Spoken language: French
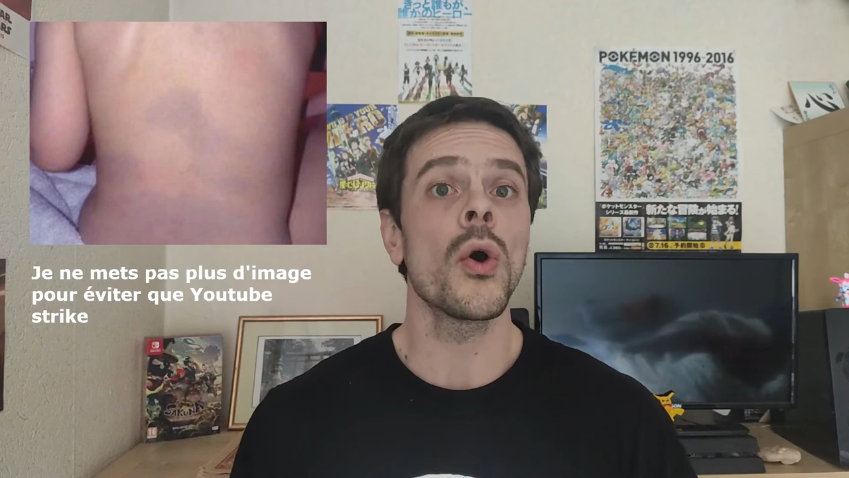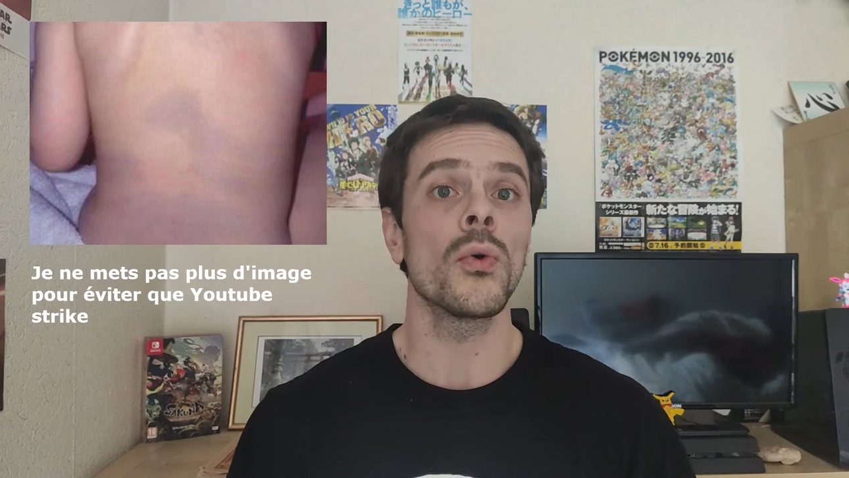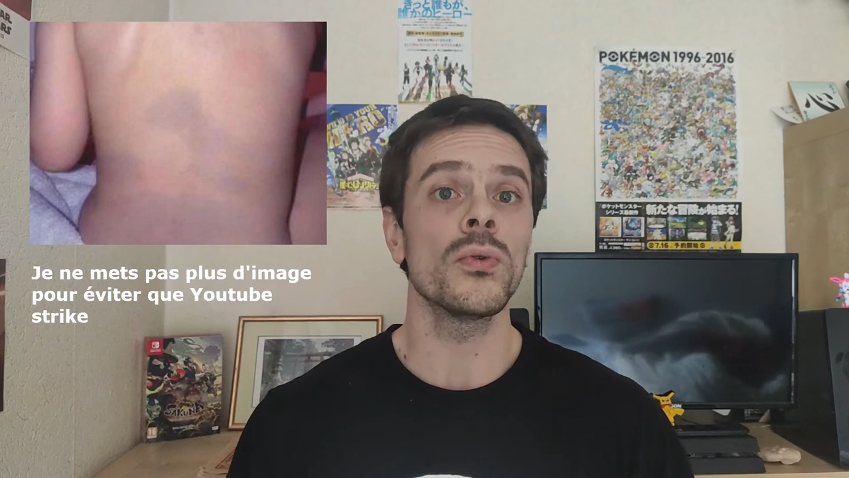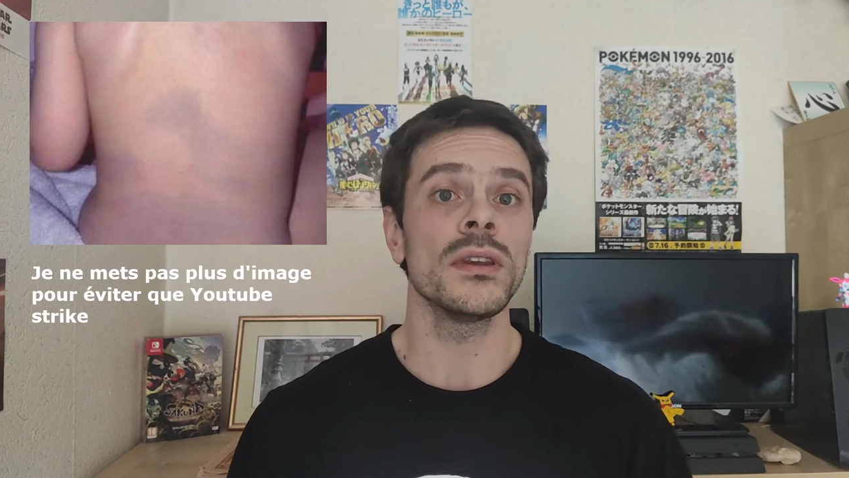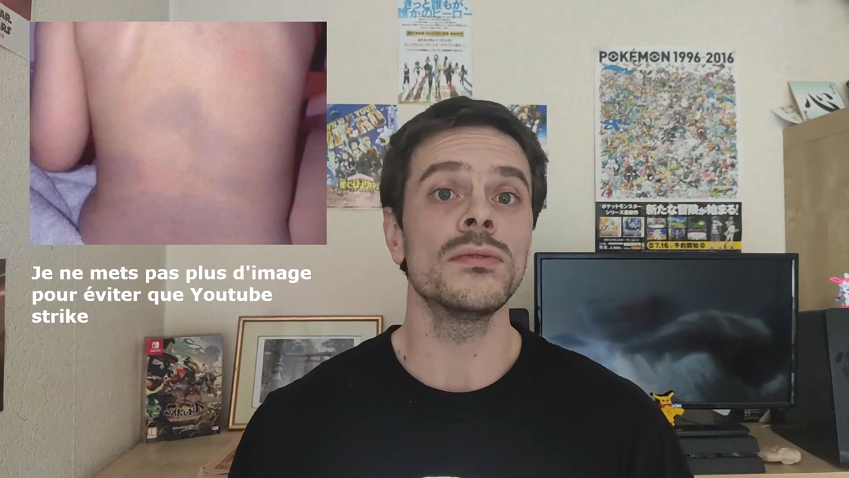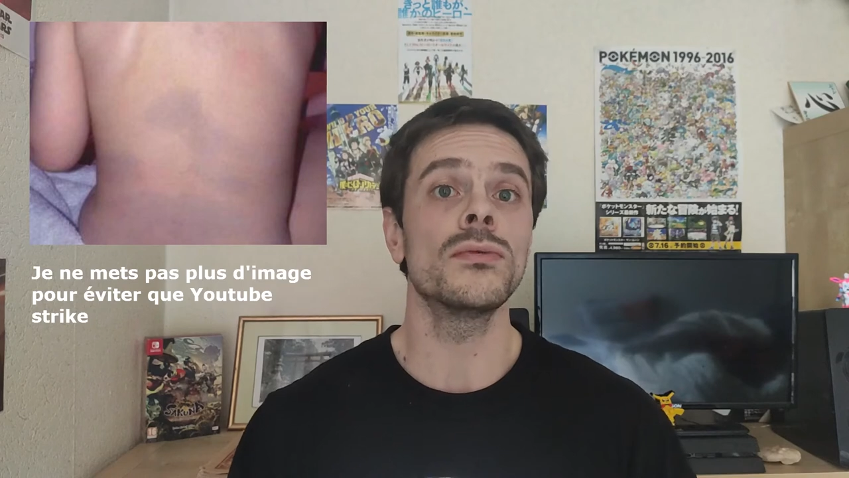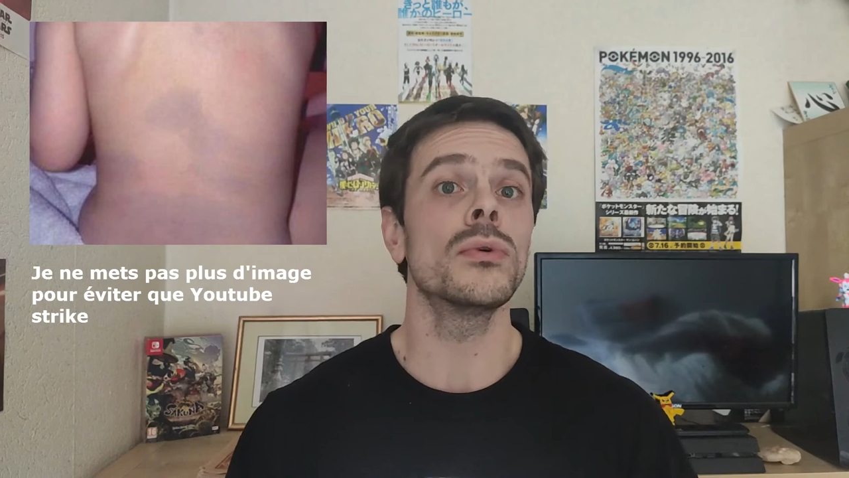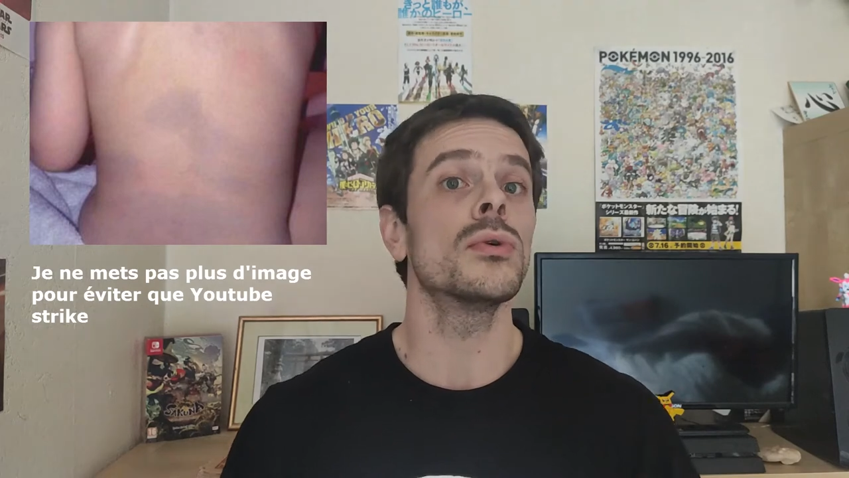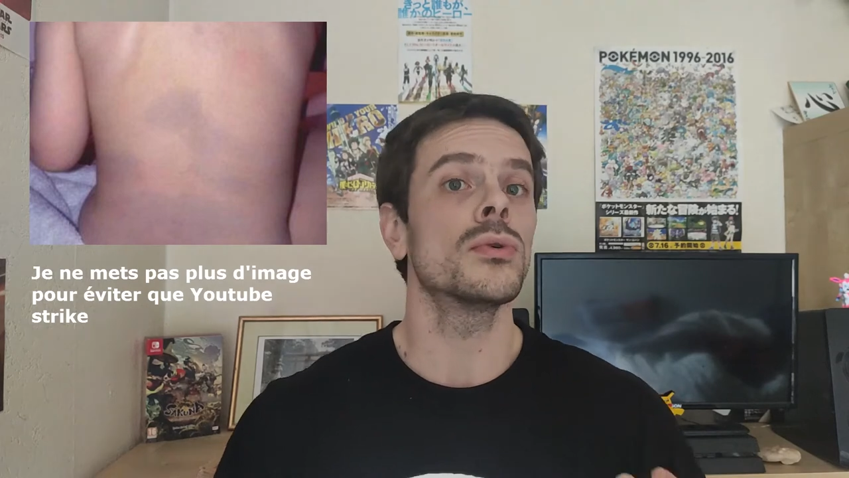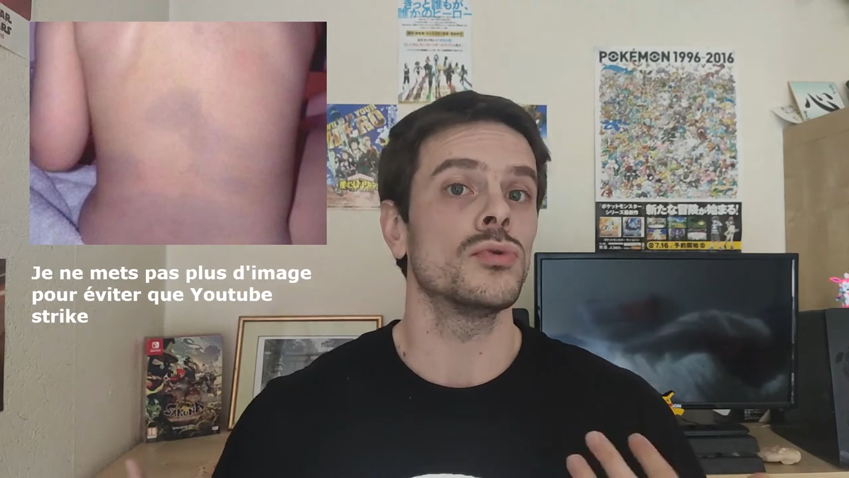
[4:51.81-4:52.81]
au
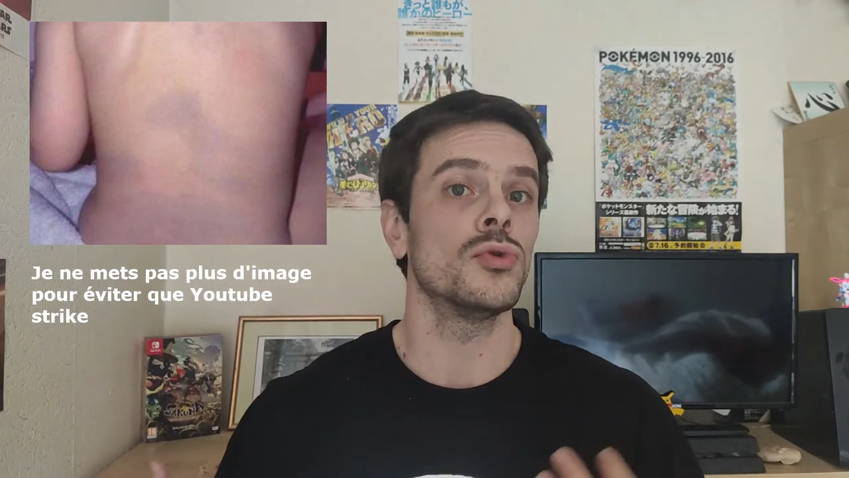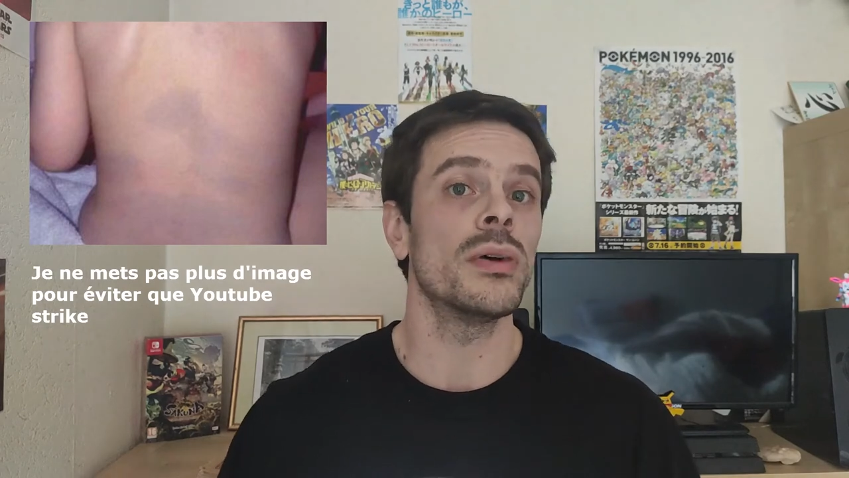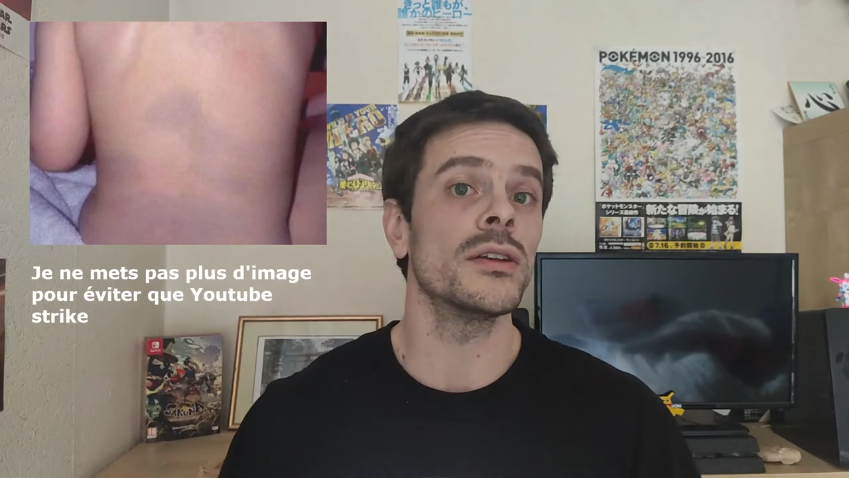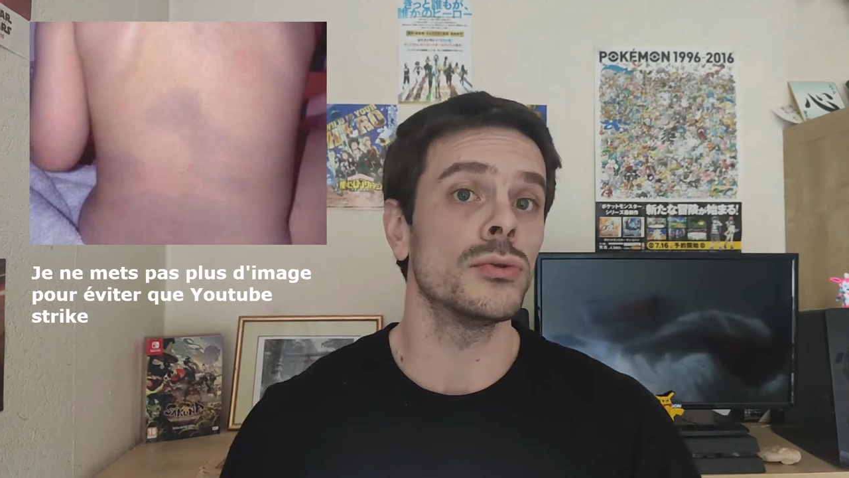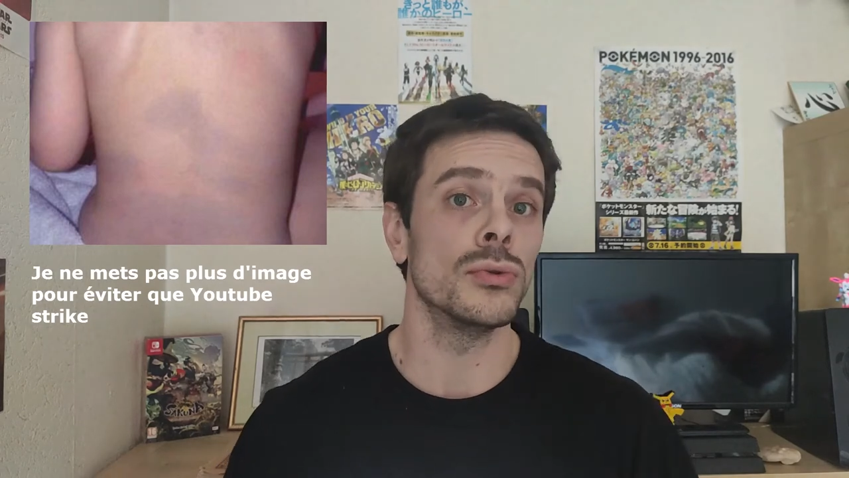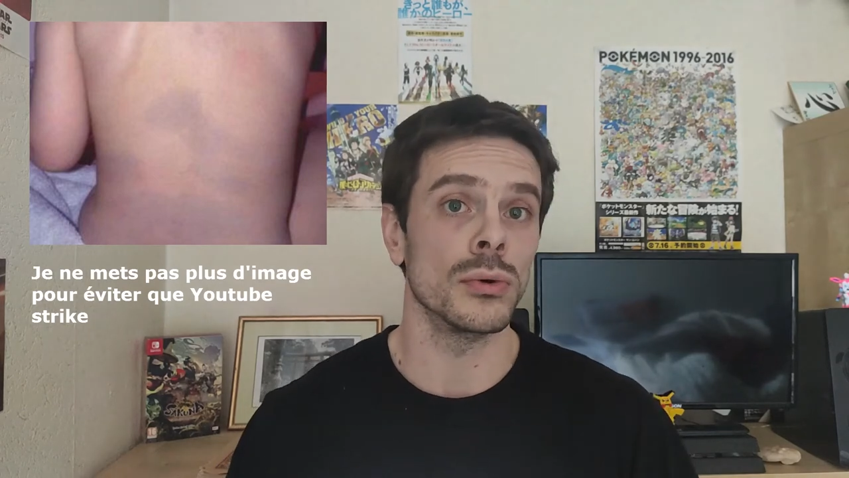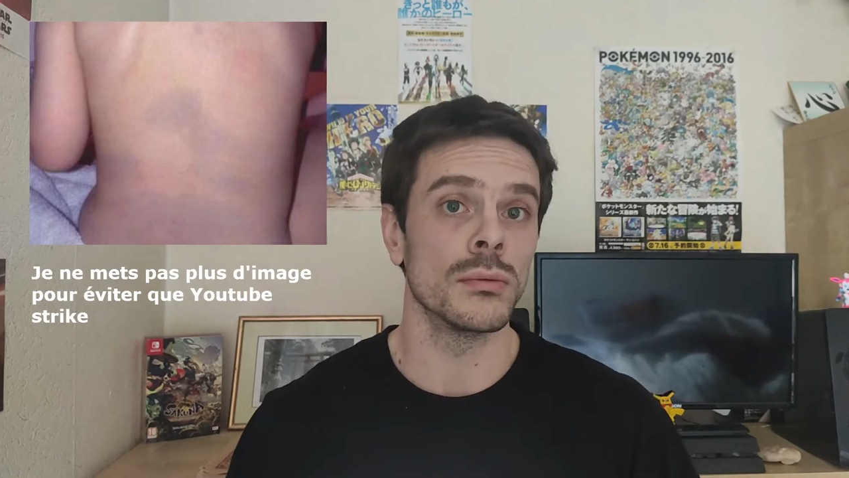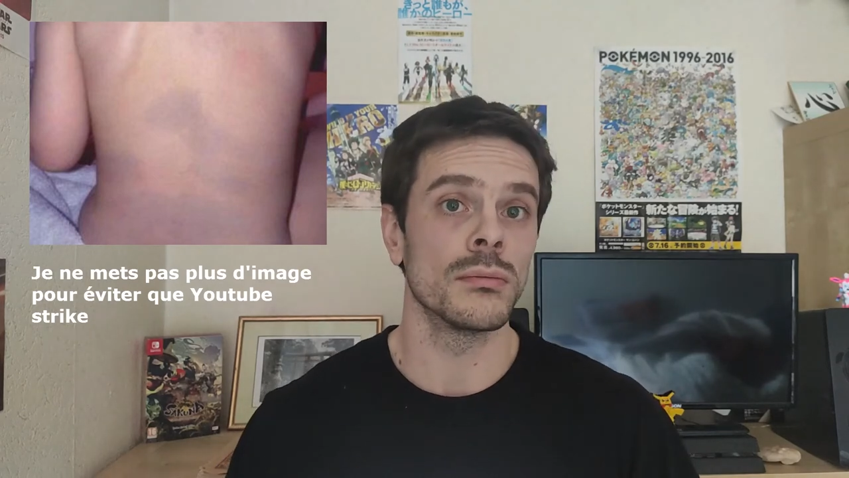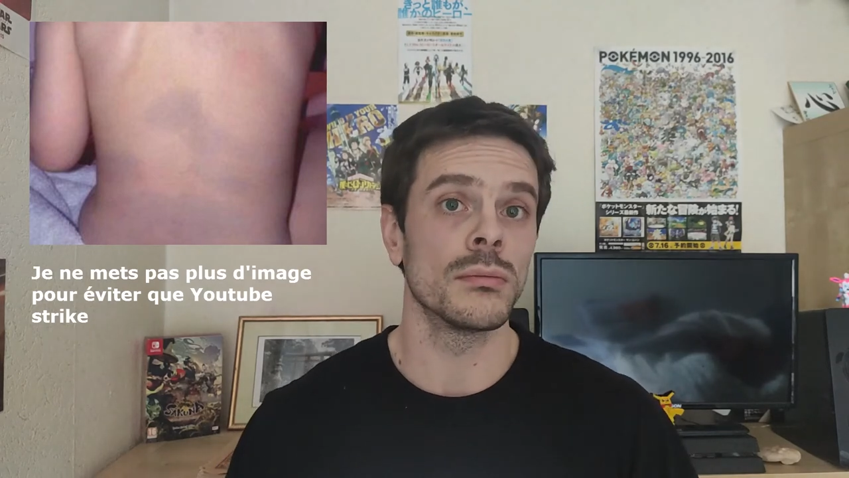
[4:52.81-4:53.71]
niveau du bas du dos.